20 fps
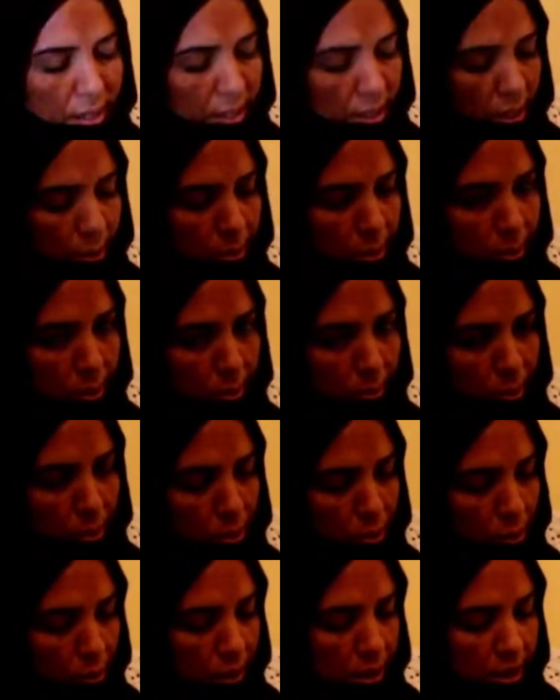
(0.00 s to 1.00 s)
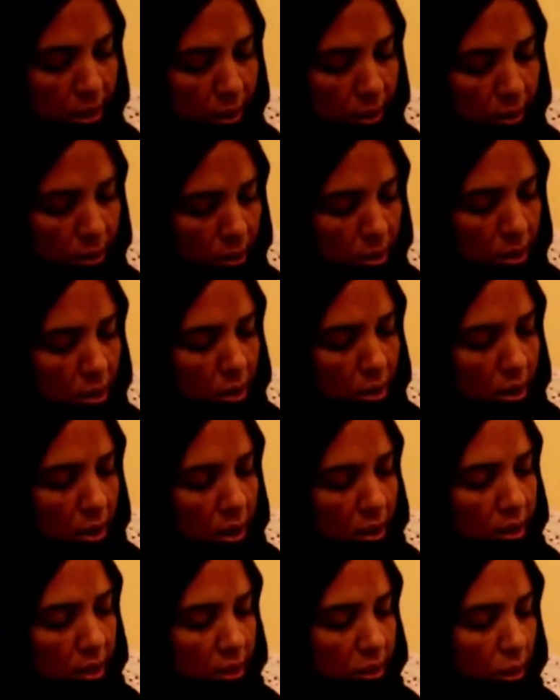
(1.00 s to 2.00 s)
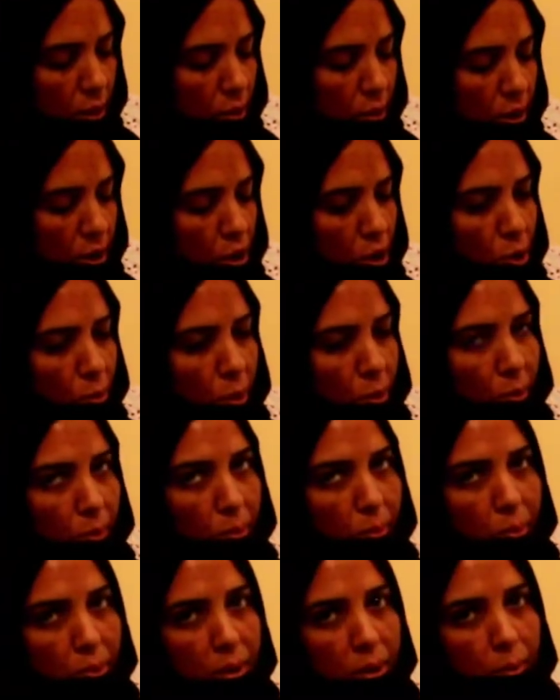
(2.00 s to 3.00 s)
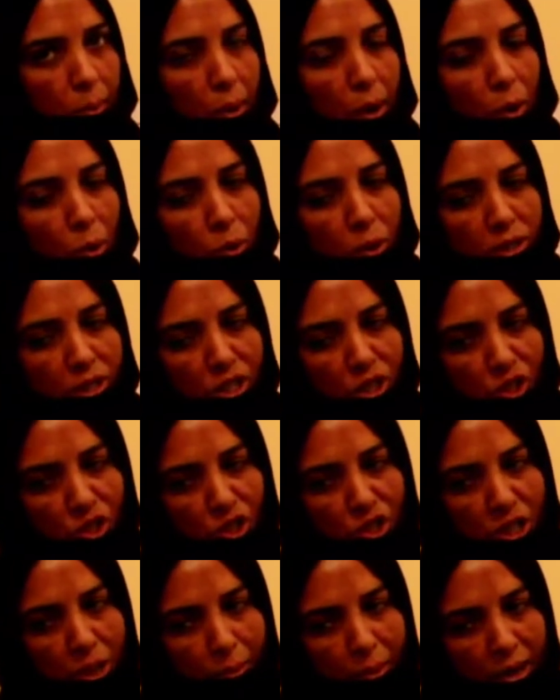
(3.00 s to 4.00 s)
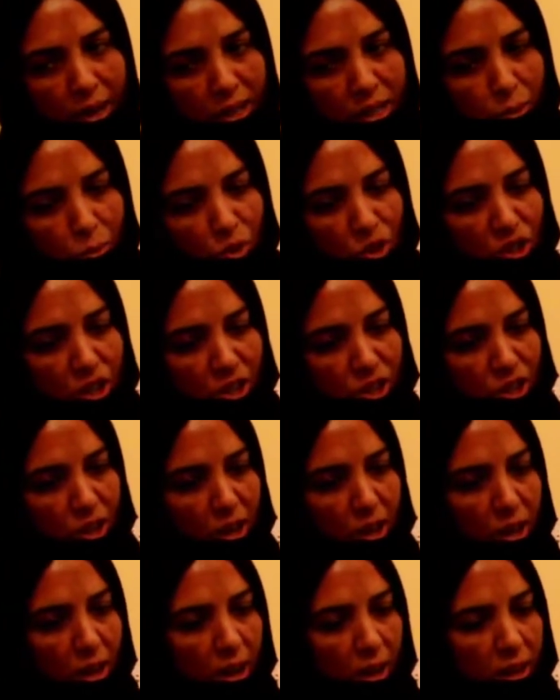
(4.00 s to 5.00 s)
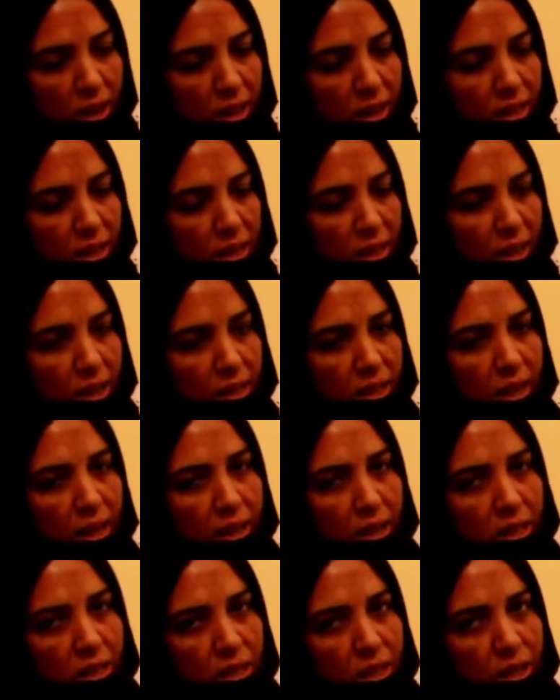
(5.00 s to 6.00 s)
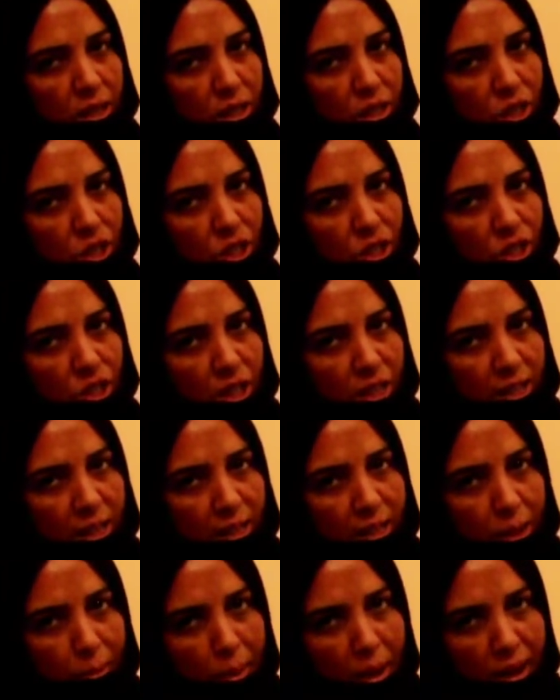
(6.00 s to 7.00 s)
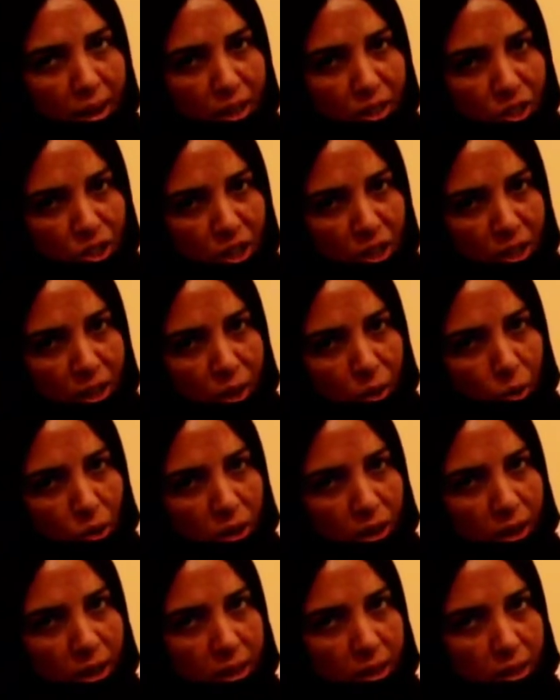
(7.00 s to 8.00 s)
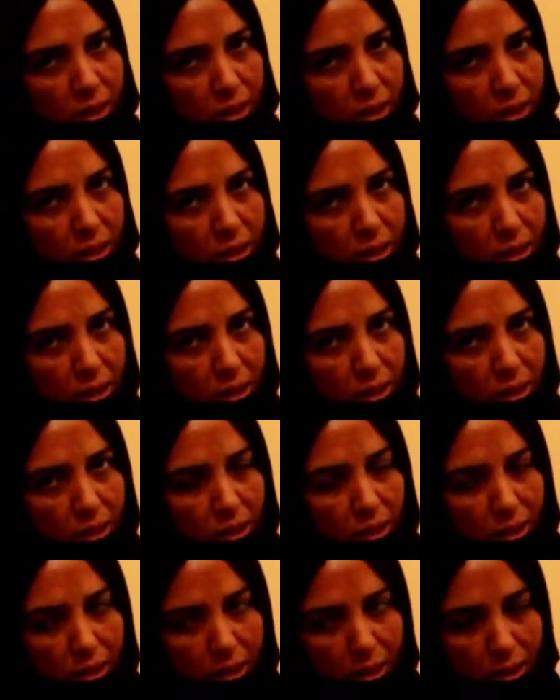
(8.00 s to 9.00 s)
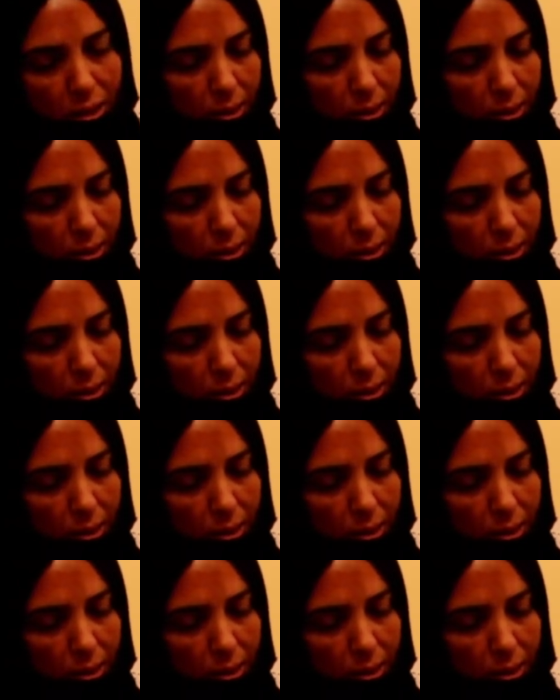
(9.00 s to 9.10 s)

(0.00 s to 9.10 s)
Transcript: عليه دارنا في الفارماسي ما لقاوش وعطاوني دواء اخر ها هو هنا من عندهم ديال لمده 3 شهور حيت قال لك لا تجيك شي جلطه دماغيه تقدري